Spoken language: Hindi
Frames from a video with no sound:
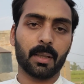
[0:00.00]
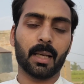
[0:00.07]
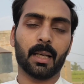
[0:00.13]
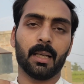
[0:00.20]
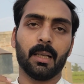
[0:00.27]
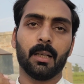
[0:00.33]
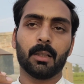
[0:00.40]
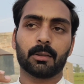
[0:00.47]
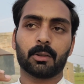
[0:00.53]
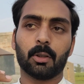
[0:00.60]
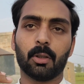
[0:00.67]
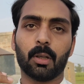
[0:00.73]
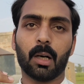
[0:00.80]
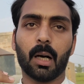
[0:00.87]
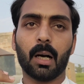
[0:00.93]
में है
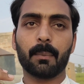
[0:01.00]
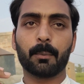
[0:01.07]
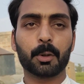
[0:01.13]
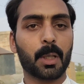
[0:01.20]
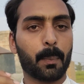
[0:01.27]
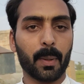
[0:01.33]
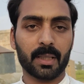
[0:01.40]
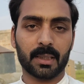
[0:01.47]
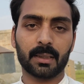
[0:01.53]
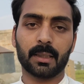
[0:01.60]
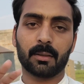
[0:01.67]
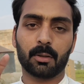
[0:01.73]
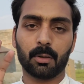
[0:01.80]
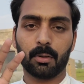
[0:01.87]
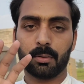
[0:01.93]
तो आप मुझे पैसे
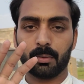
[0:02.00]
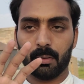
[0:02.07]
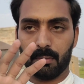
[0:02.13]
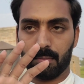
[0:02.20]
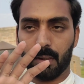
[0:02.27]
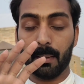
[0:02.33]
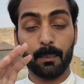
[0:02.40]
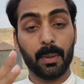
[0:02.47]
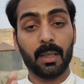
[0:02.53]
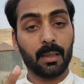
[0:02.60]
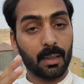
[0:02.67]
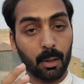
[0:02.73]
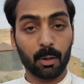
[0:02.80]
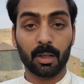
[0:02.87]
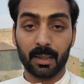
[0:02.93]
दे दो अभी
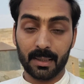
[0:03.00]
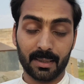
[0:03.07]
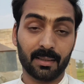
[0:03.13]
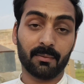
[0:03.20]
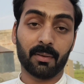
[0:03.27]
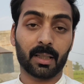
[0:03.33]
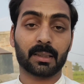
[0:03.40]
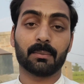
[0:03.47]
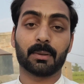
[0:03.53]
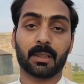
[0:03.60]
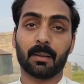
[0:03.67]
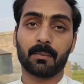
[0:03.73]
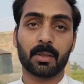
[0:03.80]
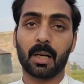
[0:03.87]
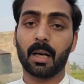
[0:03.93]
और इसी वक्त
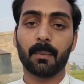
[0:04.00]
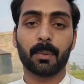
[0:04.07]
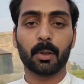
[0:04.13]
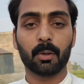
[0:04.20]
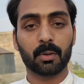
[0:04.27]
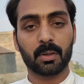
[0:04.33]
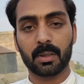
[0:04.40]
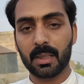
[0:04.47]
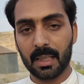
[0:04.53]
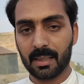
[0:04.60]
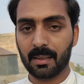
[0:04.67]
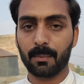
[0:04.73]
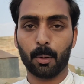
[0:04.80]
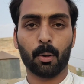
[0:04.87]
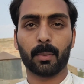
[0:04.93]
मतलब जहाँ भी हो
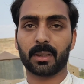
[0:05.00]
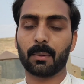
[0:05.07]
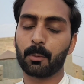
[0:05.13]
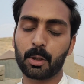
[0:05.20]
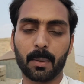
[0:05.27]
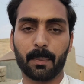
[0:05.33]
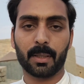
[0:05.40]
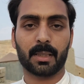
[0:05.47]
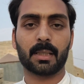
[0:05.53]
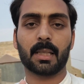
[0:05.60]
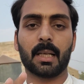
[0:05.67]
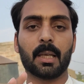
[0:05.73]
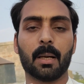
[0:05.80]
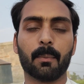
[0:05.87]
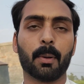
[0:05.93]
जैसे भी हो मतलब मुझे पैसे
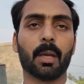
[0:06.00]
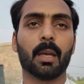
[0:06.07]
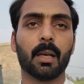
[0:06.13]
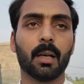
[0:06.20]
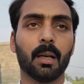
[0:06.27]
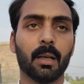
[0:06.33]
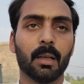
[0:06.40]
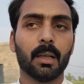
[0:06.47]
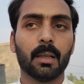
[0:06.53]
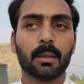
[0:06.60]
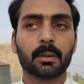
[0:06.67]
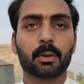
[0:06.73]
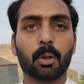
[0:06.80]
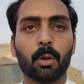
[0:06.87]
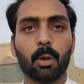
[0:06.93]
चाहिए अभी
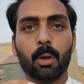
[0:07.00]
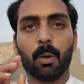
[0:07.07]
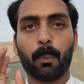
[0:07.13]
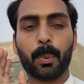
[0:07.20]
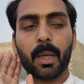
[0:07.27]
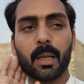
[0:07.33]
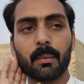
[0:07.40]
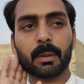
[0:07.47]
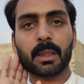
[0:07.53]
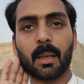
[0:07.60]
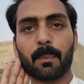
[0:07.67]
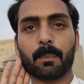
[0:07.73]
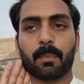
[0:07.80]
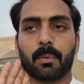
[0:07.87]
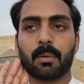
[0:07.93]
तो फिर
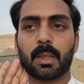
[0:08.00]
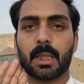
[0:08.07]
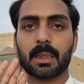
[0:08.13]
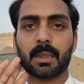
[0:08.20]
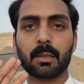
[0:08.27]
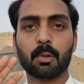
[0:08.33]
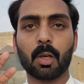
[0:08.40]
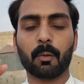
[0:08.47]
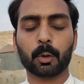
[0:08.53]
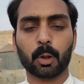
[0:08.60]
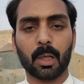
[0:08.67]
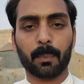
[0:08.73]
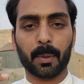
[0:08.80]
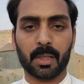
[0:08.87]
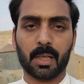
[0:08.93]
मतलब कज़न जो है वो
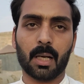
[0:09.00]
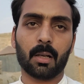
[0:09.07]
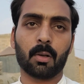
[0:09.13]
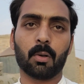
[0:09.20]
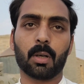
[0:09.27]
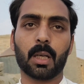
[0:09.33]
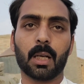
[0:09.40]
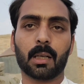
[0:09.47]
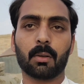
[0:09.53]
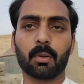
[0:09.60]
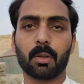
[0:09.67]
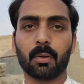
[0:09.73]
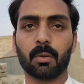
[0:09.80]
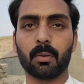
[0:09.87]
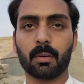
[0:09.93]
थोड़ा परेशान हो गया
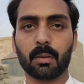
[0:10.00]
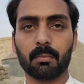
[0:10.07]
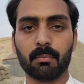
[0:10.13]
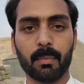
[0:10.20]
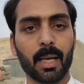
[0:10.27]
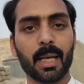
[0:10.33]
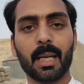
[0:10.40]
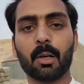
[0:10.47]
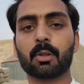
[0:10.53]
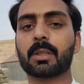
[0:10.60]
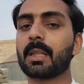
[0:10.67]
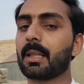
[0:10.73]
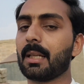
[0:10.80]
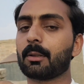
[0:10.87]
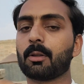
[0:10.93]
क्योंकि वो मैंने
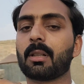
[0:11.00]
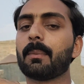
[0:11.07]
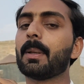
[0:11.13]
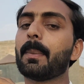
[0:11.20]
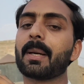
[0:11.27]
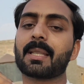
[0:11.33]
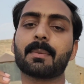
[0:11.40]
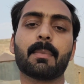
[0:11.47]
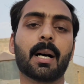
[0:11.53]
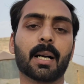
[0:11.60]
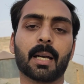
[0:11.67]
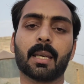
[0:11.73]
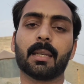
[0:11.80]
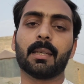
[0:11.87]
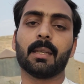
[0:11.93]
उससे एक तो कभी पैसे
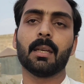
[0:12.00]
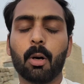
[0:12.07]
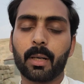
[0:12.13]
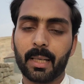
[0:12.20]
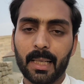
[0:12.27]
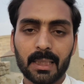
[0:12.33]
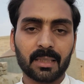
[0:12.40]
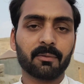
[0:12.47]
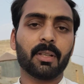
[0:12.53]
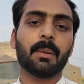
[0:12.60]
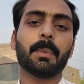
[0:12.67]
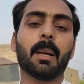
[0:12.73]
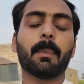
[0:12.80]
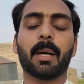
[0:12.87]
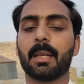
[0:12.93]
मांगे नहीं और इस वे
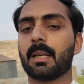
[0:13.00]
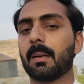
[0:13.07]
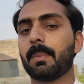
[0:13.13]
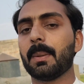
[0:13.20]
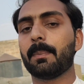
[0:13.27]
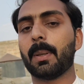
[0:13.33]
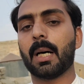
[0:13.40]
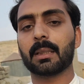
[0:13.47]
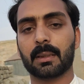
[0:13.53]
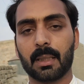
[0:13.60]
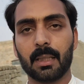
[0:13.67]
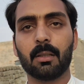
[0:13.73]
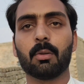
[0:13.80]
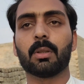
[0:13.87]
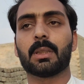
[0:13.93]
में हमारी कभी बात
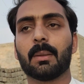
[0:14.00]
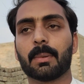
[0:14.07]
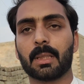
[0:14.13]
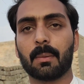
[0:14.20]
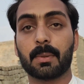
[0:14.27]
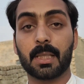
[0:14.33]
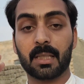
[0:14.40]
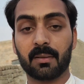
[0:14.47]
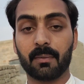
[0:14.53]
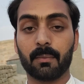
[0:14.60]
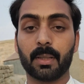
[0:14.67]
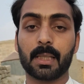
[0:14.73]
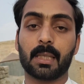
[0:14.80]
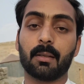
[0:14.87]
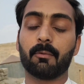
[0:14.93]
नहीं हुई थी मतलब जिस
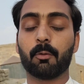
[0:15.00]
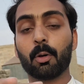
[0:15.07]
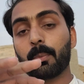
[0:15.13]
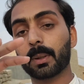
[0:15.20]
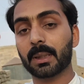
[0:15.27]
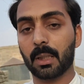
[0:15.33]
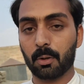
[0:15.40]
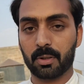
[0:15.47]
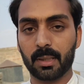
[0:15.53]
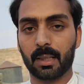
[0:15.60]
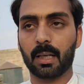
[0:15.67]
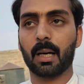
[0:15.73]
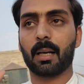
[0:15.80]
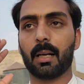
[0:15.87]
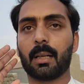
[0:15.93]
वे से वो बंदा उससे
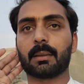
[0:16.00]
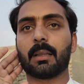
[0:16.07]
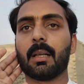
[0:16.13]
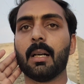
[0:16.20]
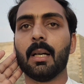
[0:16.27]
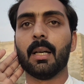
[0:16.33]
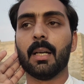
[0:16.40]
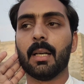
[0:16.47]
कर रहा था